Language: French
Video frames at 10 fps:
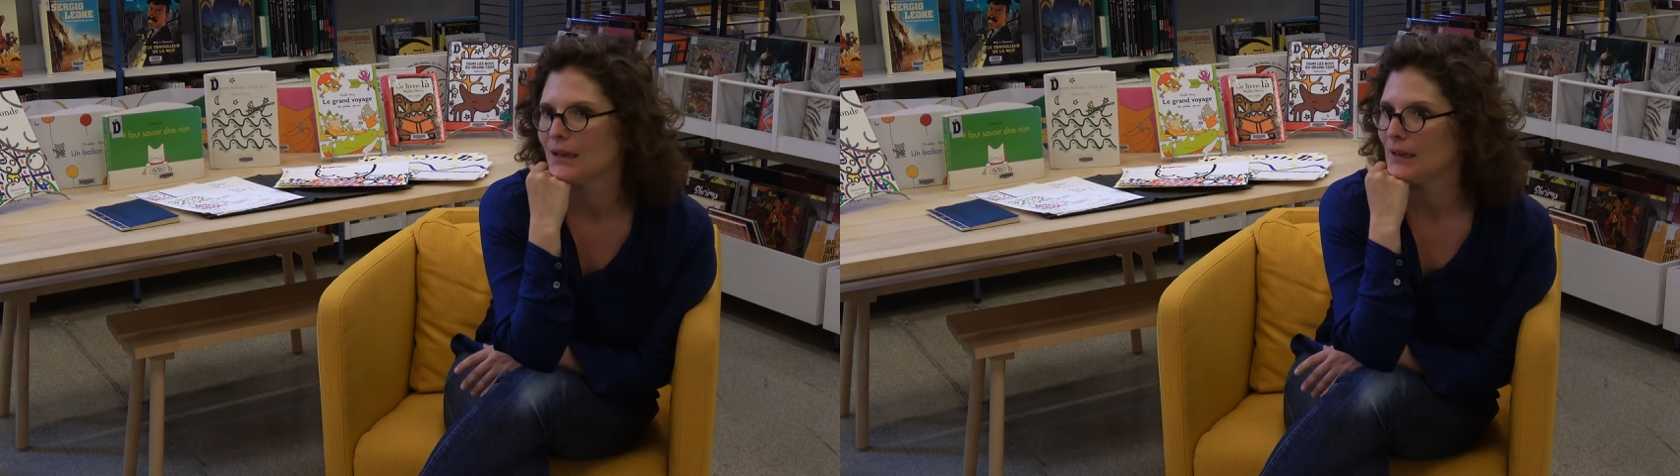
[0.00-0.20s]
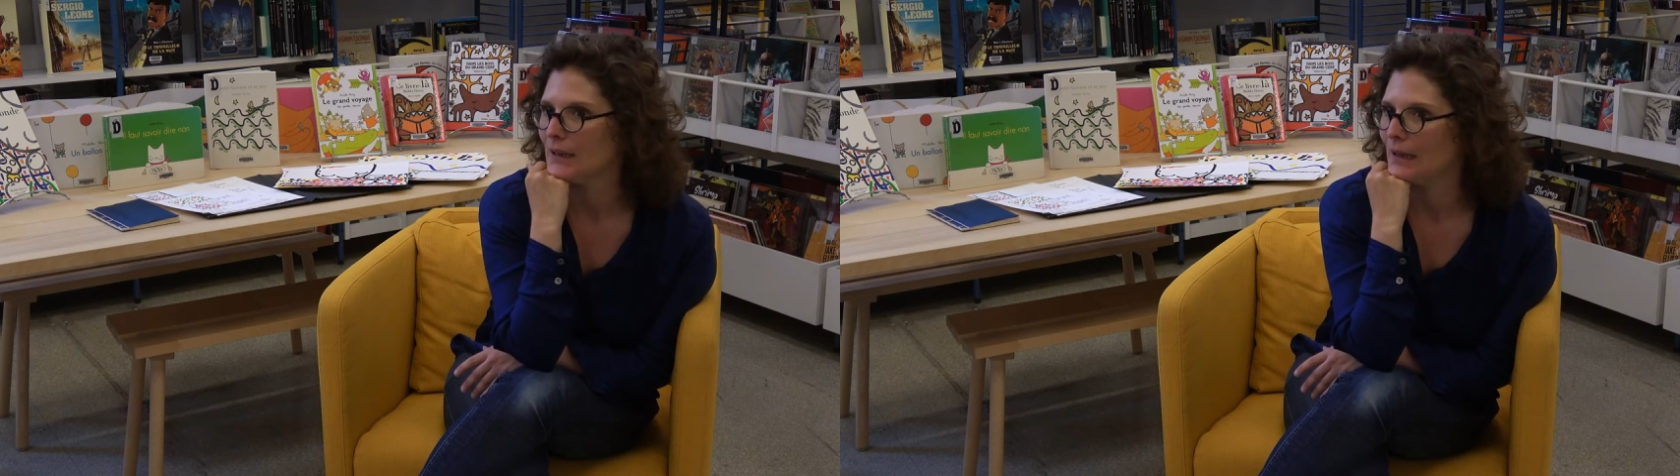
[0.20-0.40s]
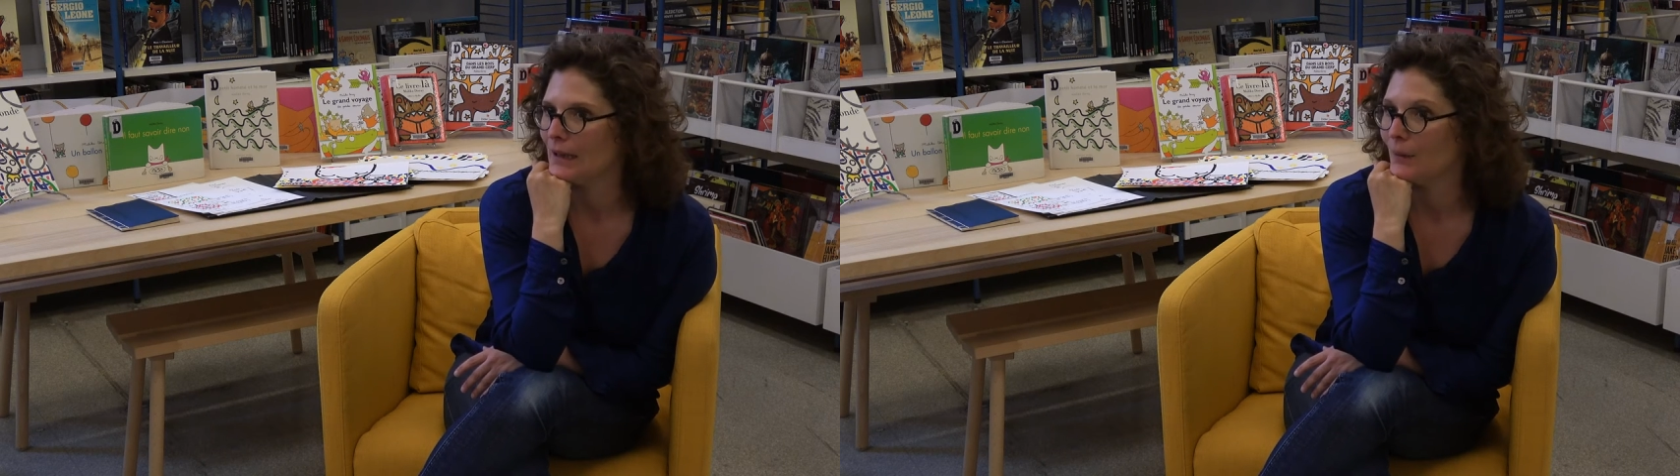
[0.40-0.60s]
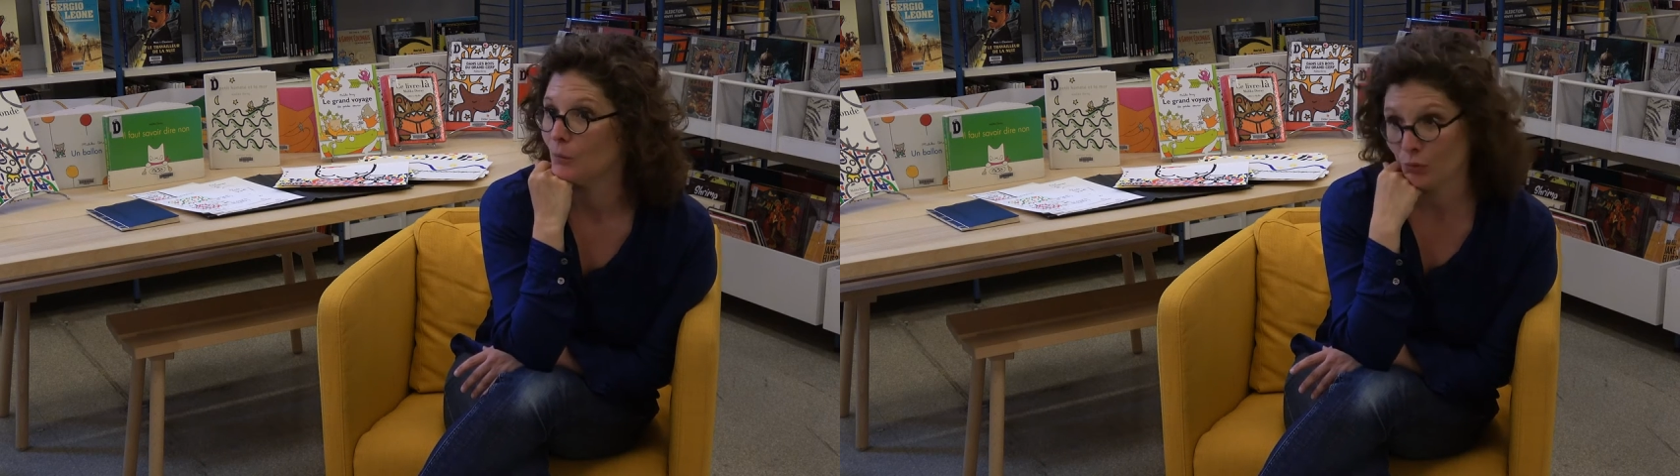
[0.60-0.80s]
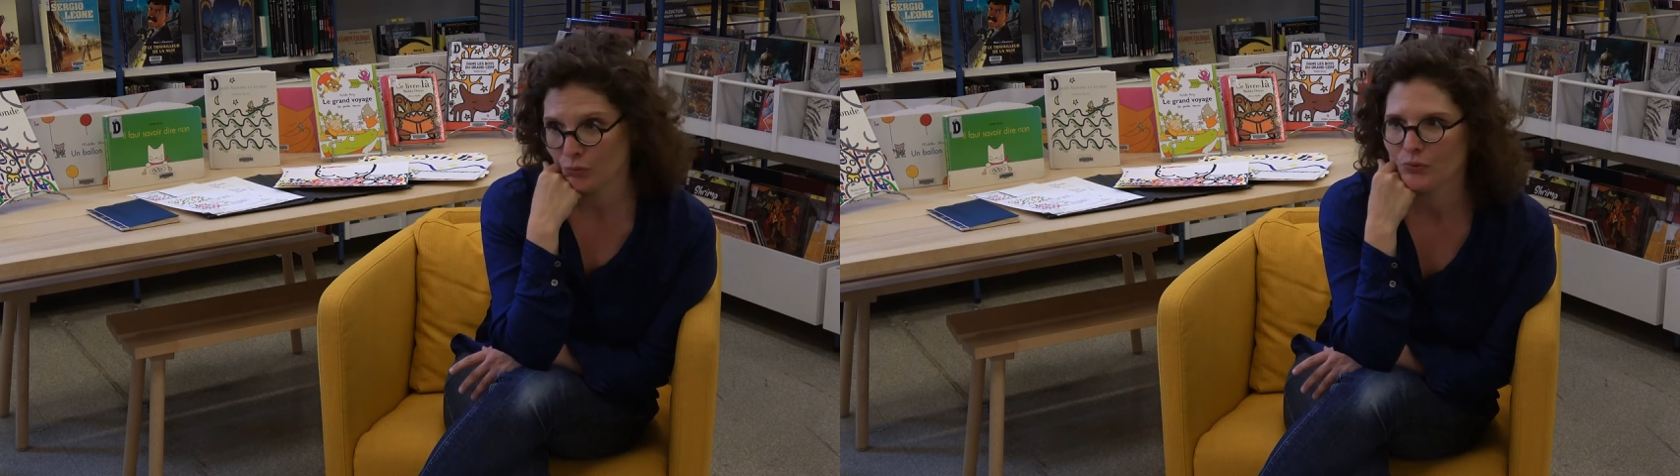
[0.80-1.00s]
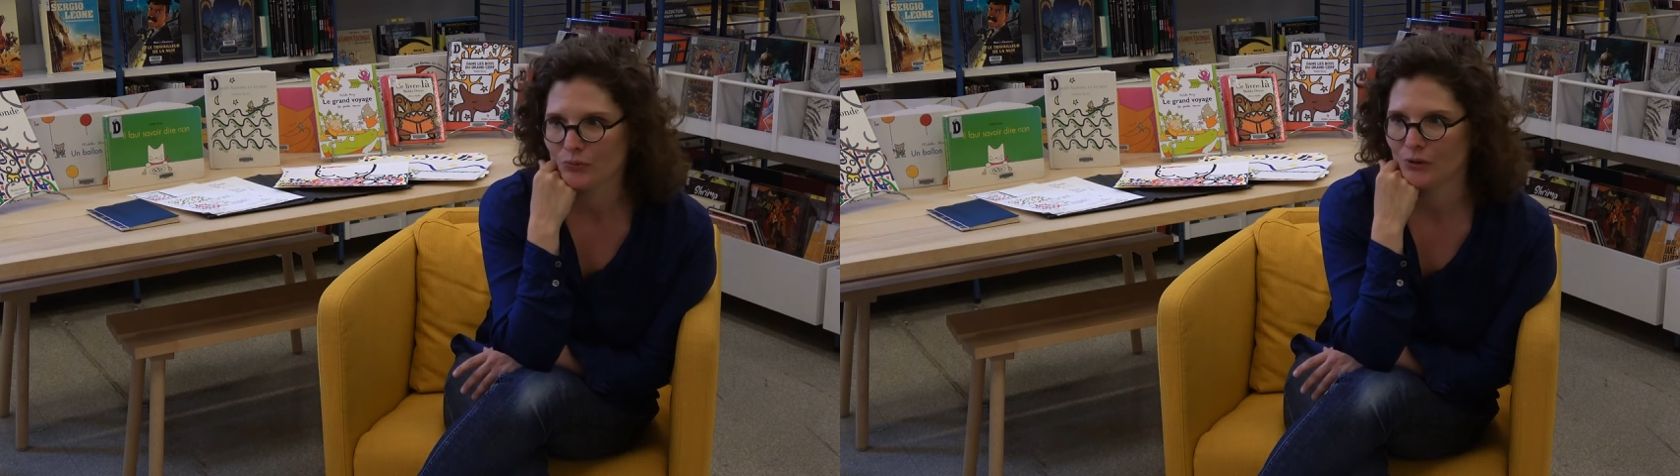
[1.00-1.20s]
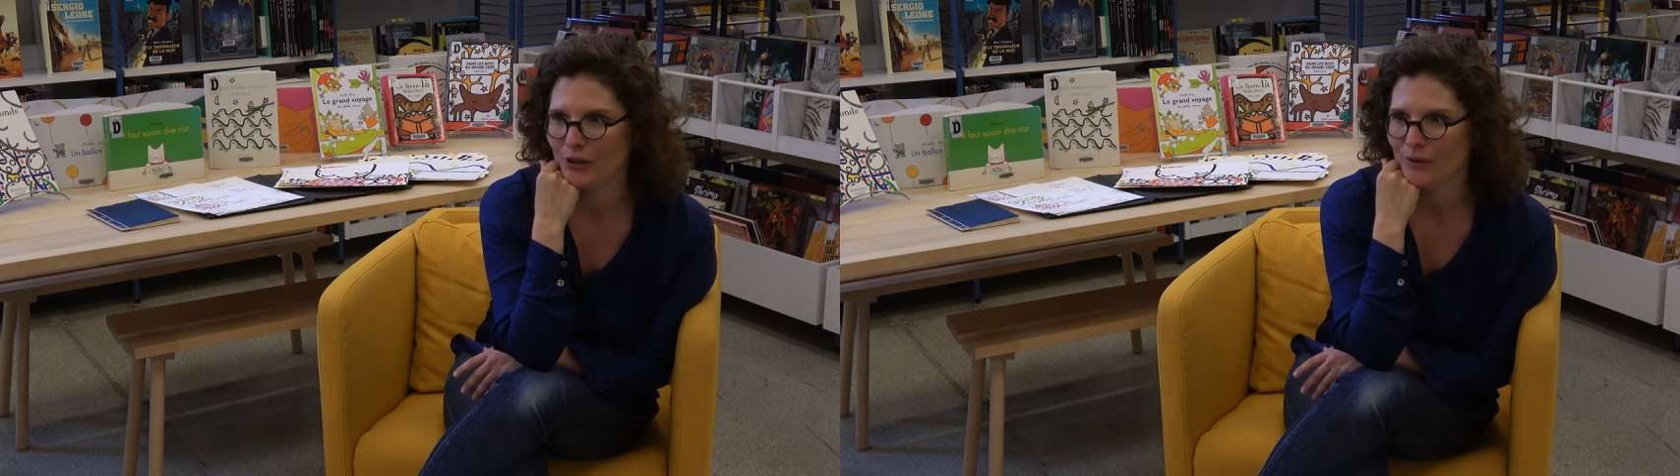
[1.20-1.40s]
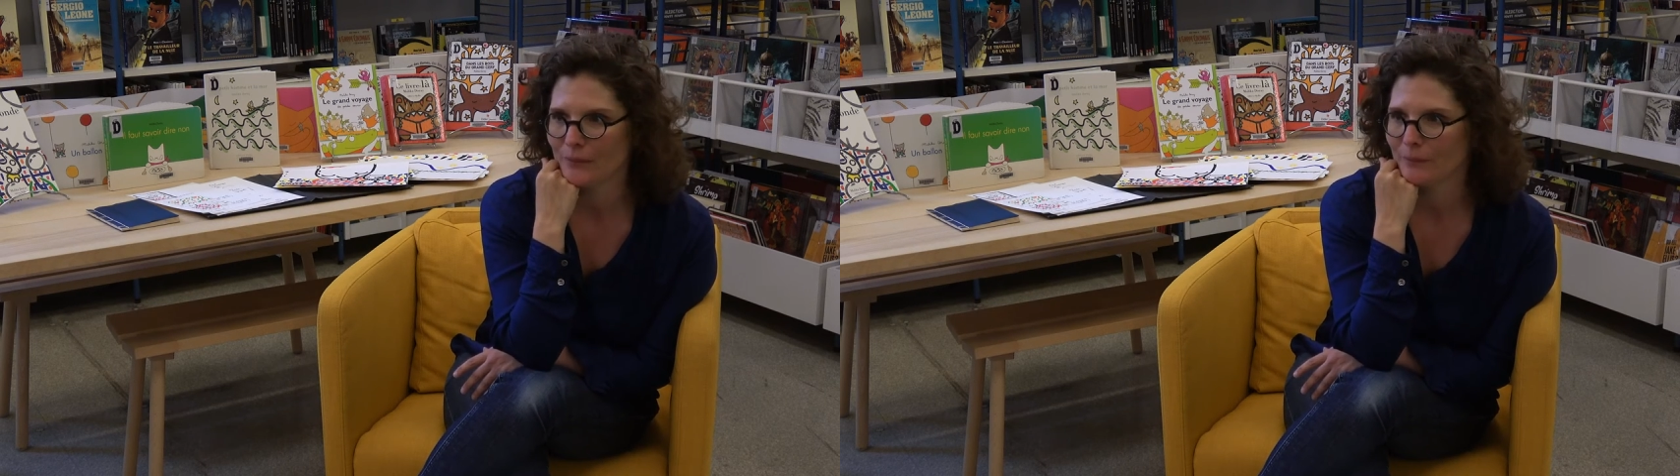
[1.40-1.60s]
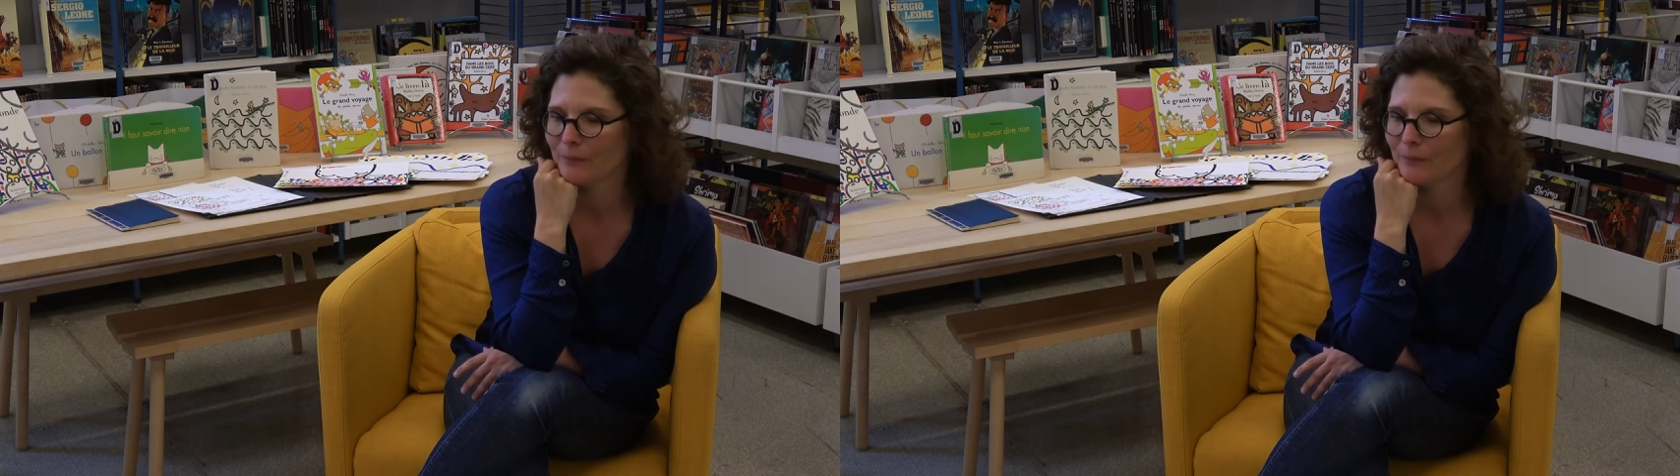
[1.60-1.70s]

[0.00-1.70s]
Il y a beaucoup de couleurs